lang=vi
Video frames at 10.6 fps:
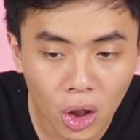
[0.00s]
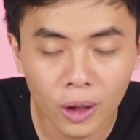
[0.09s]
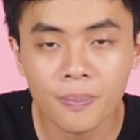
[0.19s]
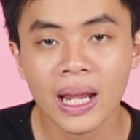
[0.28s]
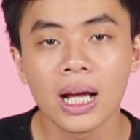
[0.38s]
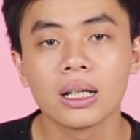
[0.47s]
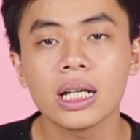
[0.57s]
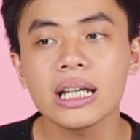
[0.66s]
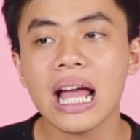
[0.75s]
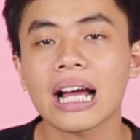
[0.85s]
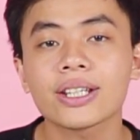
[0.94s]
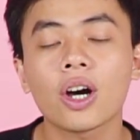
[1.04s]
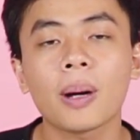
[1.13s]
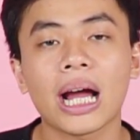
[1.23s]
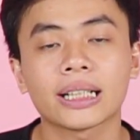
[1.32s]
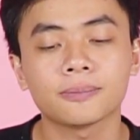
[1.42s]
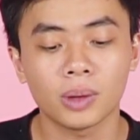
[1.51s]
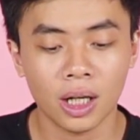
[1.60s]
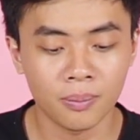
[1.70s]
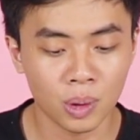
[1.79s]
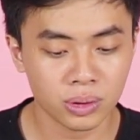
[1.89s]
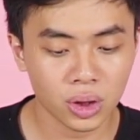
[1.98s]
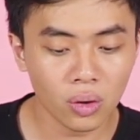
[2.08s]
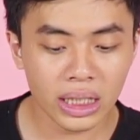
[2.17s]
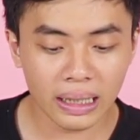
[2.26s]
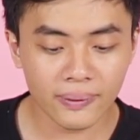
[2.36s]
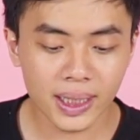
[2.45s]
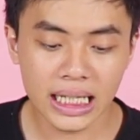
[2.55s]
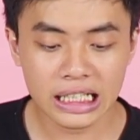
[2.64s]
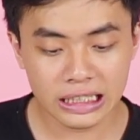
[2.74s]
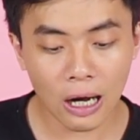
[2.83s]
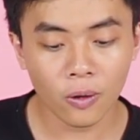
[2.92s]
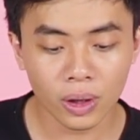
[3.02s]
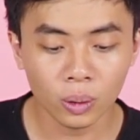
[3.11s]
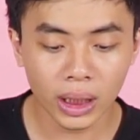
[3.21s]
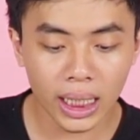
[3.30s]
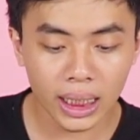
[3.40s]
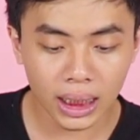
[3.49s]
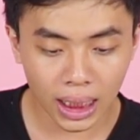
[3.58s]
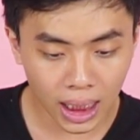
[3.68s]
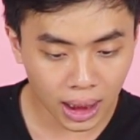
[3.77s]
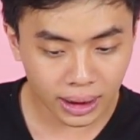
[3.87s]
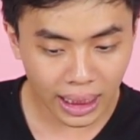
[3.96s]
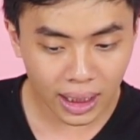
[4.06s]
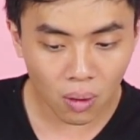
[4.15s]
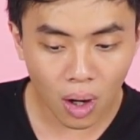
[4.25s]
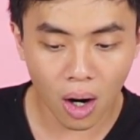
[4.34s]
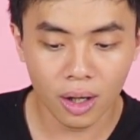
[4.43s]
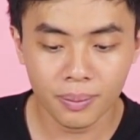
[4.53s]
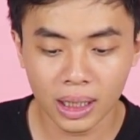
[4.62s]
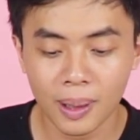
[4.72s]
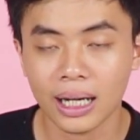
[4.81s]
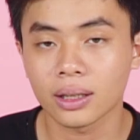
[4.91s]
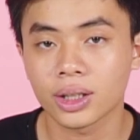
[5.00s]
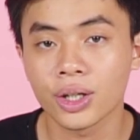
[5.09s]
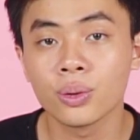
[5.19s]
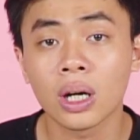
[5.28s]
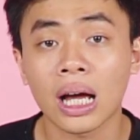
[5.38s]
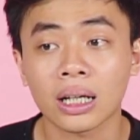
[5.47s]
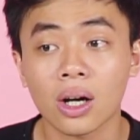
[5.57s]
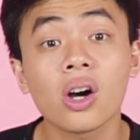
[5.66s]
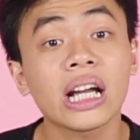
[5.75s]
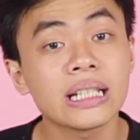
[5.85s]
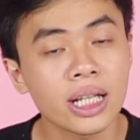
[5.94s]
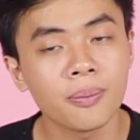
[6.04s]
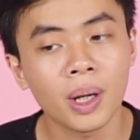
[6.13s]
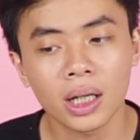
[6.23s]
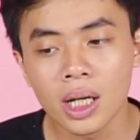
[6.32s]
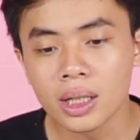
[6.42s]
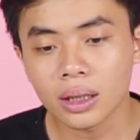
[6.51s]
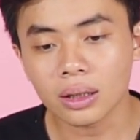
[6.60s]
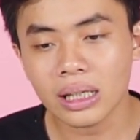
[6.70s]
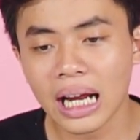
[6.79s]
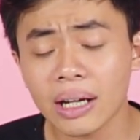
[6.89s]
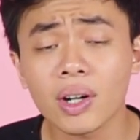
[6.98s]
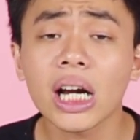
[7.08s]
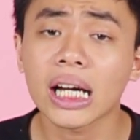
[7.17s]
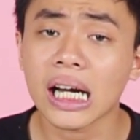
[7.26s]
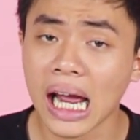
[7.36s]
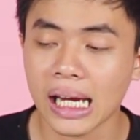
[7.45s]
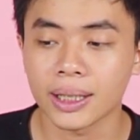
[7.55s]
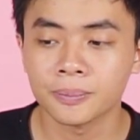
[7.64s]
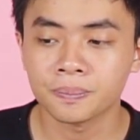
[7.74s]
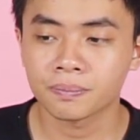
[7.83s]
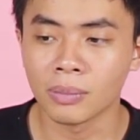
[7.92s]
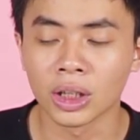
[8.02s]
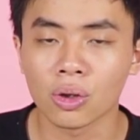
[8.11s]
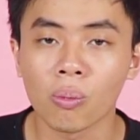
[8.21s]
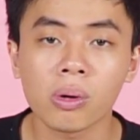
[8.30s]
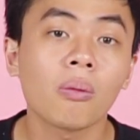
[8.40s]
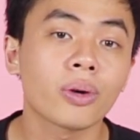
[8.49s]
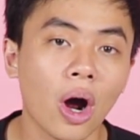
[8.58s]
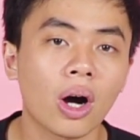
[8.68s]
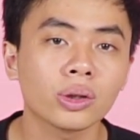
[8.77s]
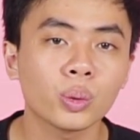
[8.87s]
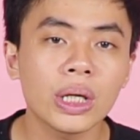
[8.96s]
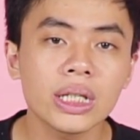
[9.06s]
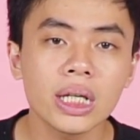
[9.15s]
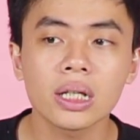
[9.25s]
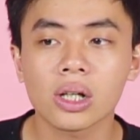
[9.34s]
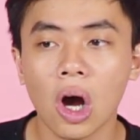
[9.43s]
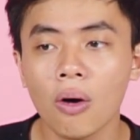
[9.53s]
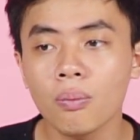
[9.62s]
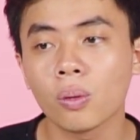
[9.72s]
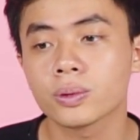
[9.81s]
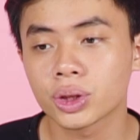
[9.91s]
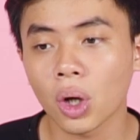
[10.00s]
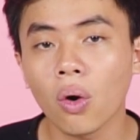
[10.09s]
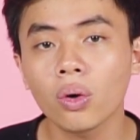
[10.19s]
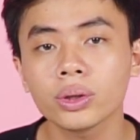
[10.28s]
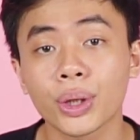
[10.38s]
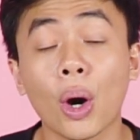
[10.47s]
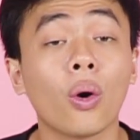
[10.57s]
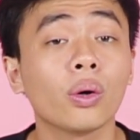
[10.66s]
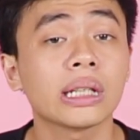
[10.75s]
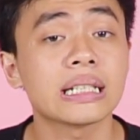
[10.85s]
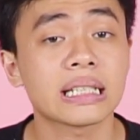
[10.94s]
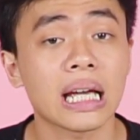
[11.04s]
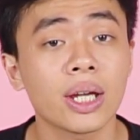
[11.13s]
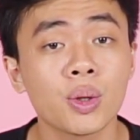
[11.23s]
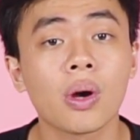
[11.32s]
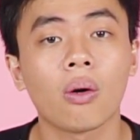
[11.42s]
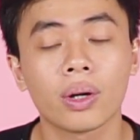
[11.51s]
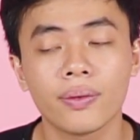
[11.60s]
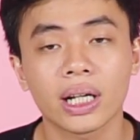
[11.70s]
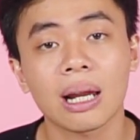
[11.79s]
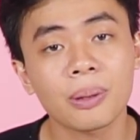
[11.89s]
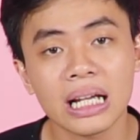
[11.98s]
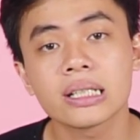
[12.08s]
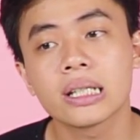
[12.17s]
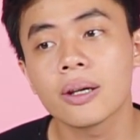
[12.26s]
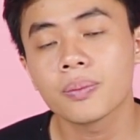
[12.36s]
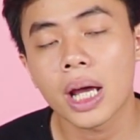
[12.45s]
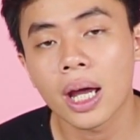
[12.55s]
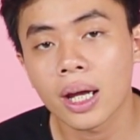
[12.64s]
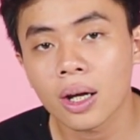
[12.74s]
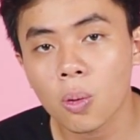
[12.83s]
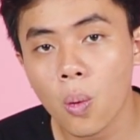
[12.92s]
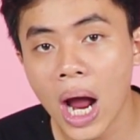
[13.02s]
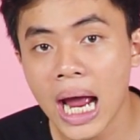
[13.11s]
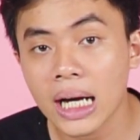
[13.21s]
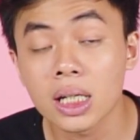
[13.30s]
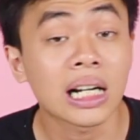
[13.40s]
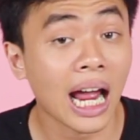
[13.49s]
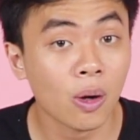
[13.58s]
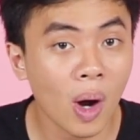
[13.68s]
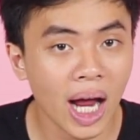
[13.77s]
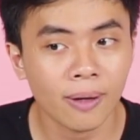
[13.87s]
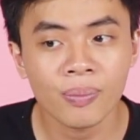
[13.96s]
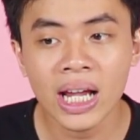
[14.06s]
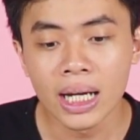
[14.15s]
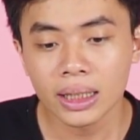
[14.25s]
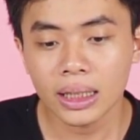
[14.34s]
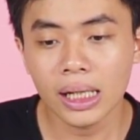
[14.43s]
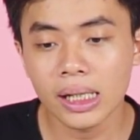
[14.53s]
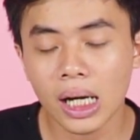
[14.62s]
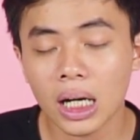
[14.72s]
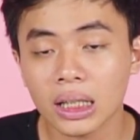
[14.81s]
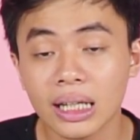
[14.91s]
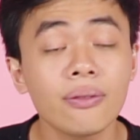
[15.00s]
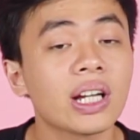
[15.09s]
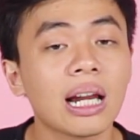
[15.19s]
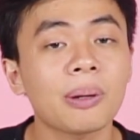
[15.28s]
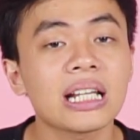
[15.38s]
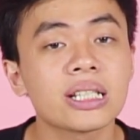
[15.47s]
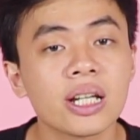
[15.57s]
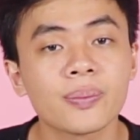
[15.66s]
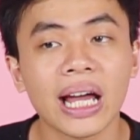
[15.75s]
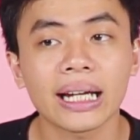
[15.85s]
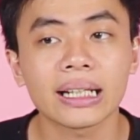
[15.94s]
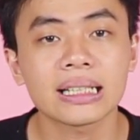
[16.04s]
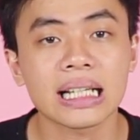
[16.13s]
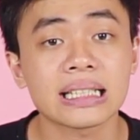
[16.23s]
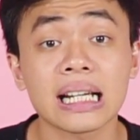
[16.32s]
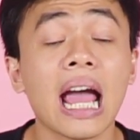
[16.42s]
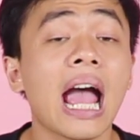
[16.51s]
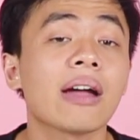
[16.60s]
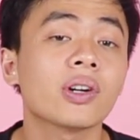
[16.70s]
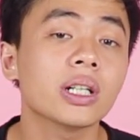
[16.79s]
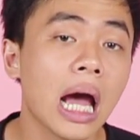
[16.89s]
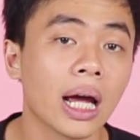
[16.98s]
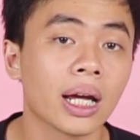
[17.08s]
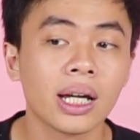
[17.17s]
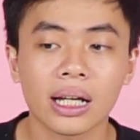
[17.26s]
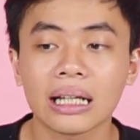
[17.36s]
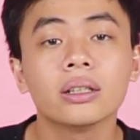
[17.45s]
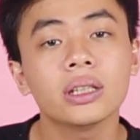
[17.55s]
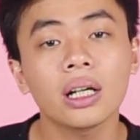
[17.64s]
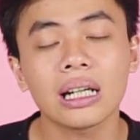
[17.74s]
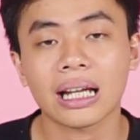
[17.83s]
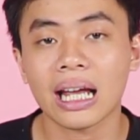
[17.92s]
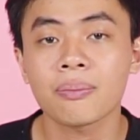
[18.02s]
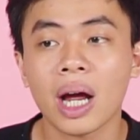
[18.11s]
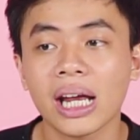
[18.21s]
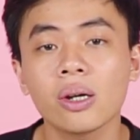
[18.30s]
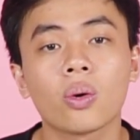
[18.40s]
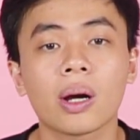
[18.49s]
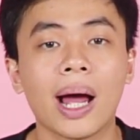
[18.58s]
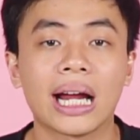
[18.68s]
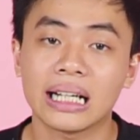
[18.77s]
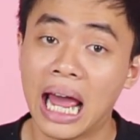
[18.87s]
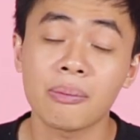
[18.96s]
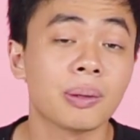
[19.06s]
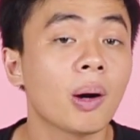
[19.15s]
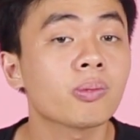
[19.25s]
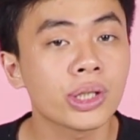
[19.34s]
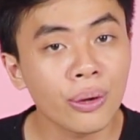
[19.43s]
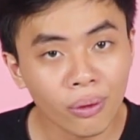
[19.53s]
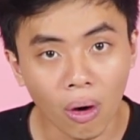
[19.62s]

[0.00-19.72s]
Rồi, lý giải cho các bạn ờ, một số những cái vấn đề như sau đầu tiên ờ, cái câu hỏi mà các bạn kêu là có cây sim á thực ra cái vấn đề này mình cũng không rõ tuy nhiên có một số chỗ thì sẽ yêu cầu cái việc lắp cây sim để qua được hải quan thì uh, cái việc lắp cây sim này nó sẽ xảy ra hai vấn đề cái thứ nhất là cái máy của các bạn đã bị bóc siêu